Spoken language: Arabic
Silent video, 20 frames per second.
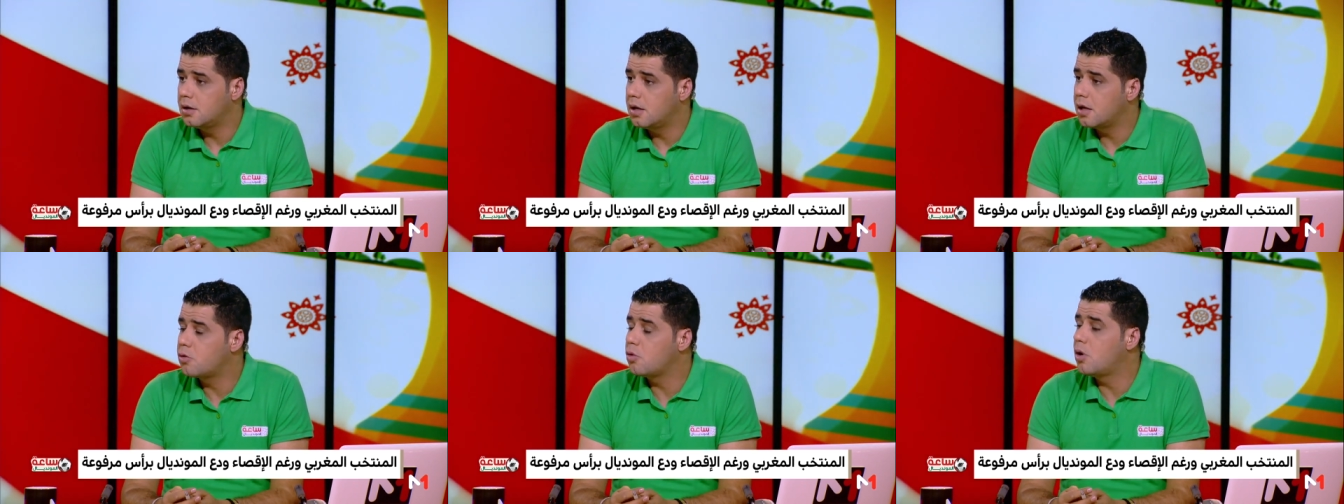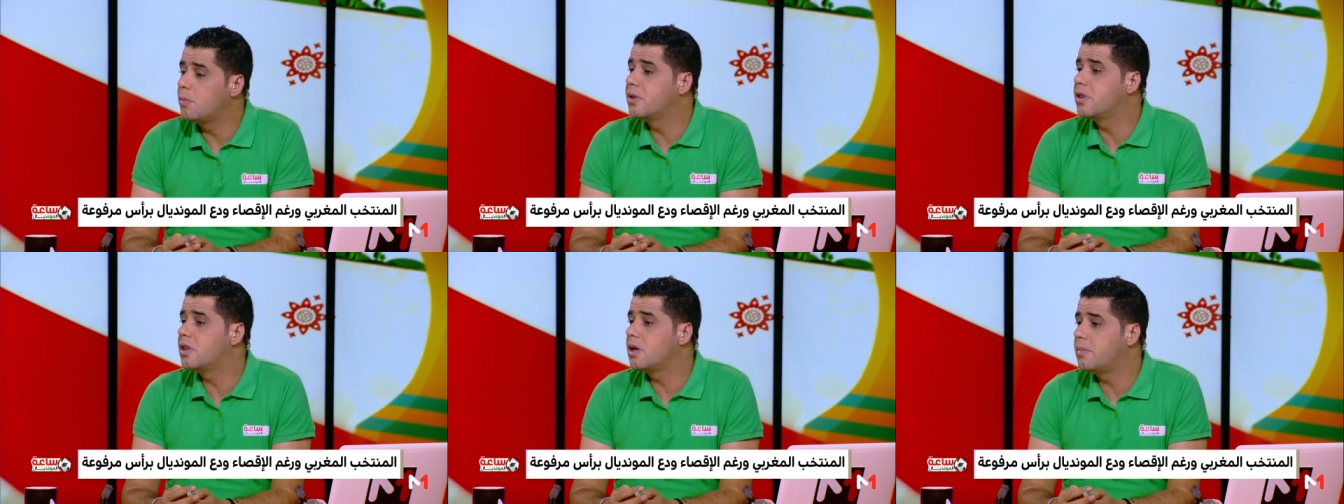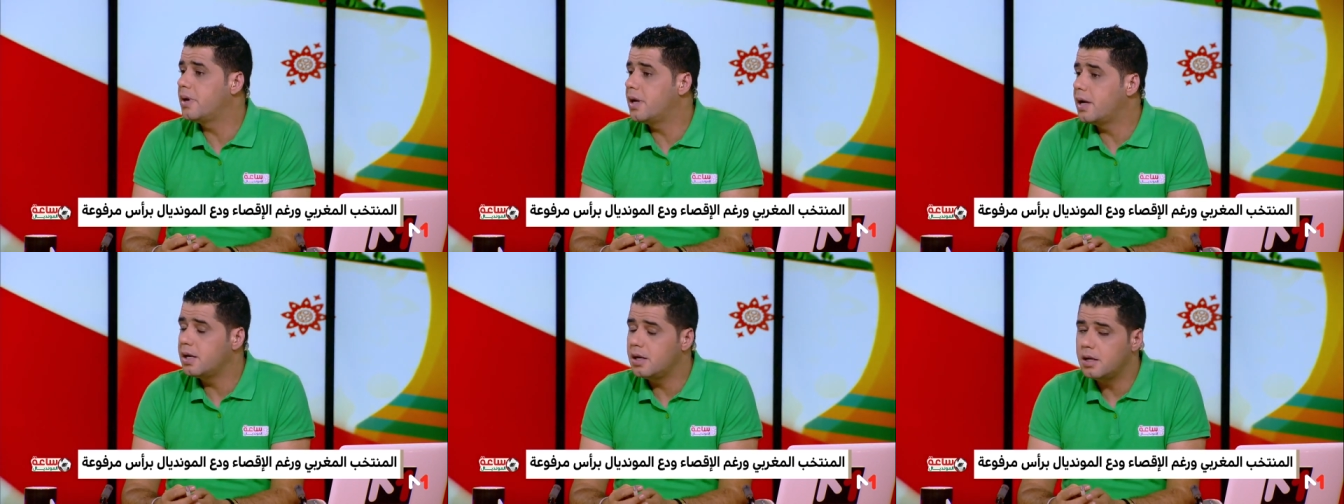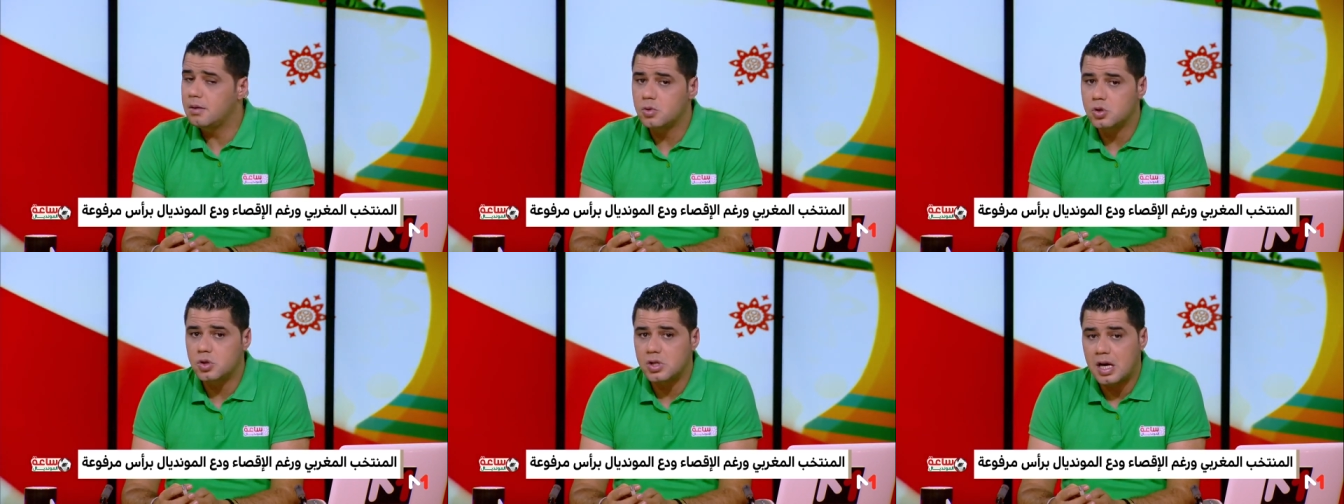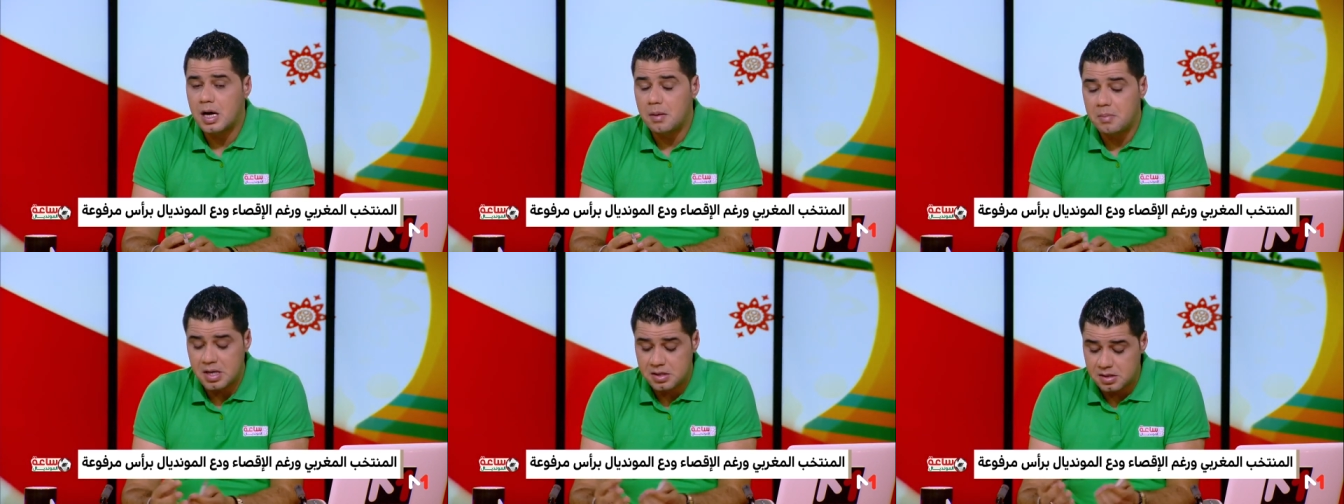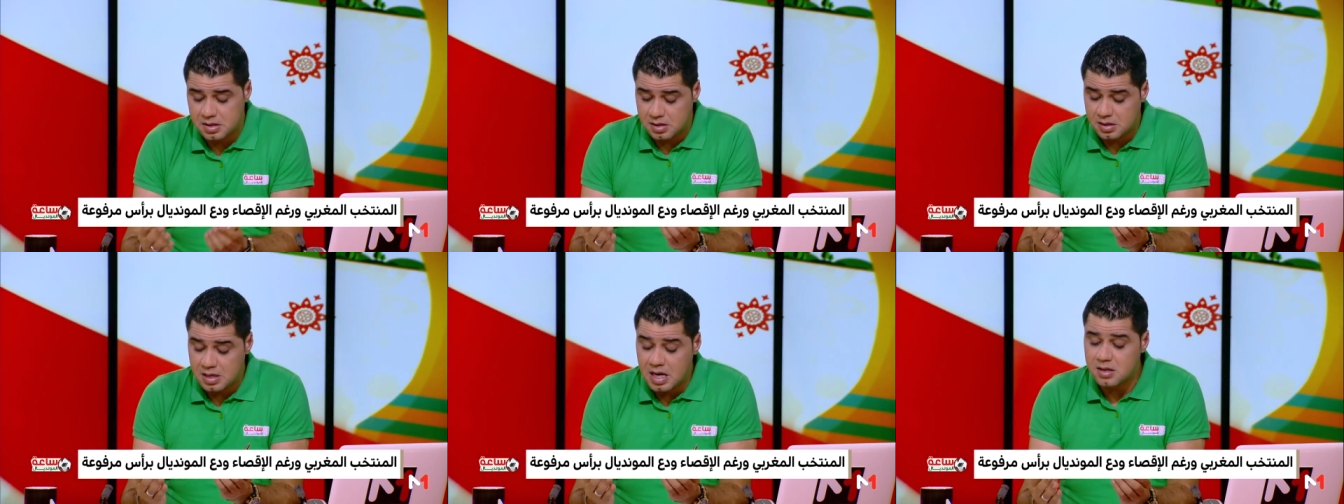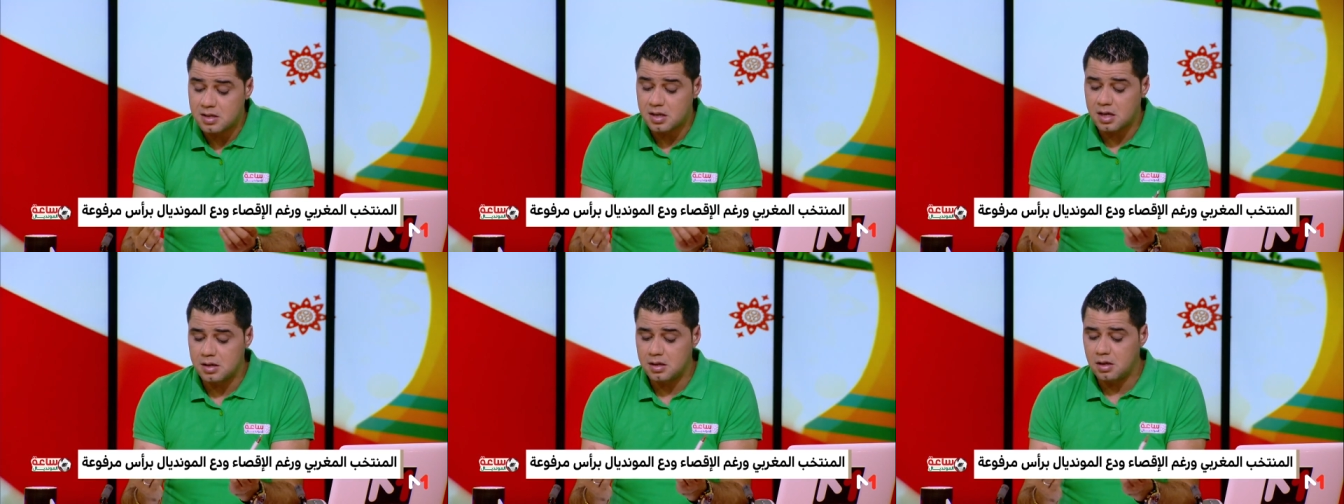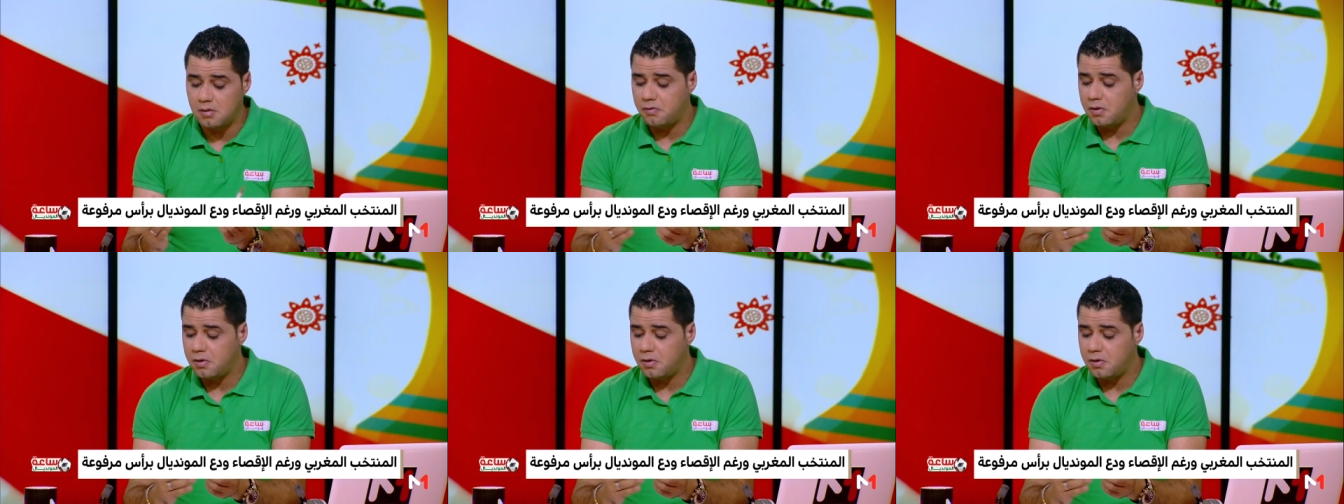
الاثواب الذبلان لمنتخبات تعتقد